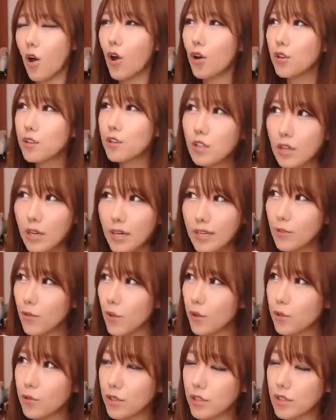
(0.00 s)
어떠한
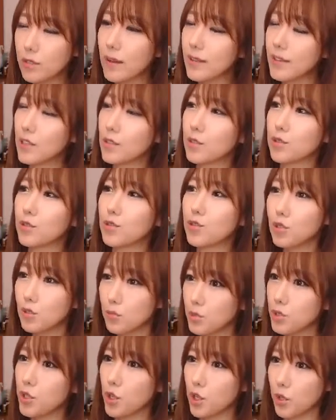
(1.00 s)
외국인을 만나더라도
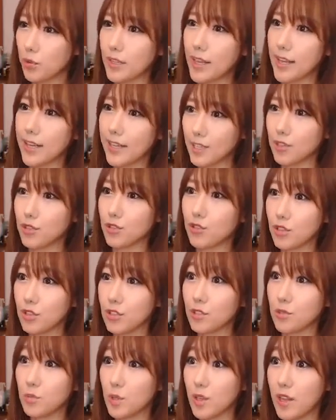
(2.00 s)
충분히 여러분이 얘기하실 수
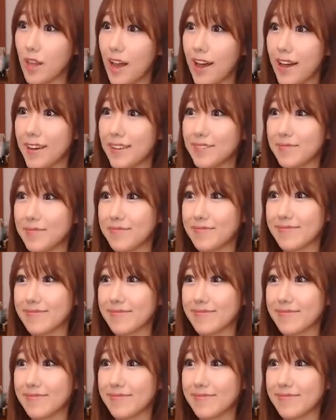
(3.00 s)
있습니다.